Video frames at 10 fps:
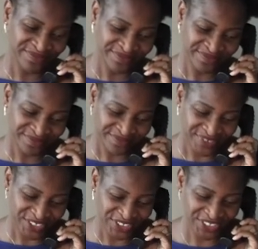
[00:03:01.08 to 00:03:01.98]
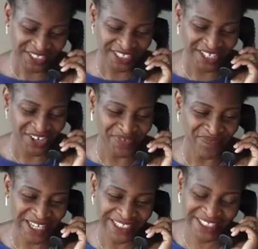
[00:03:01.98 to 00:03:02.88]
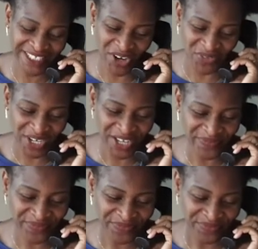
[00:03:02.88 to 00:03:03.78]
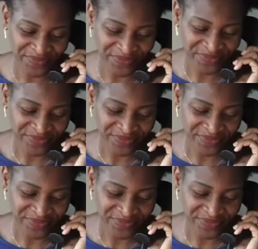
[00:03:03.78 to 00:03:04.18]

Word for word: Et ensuite, ça, une fois que c'est prêt, ça vient chez nous,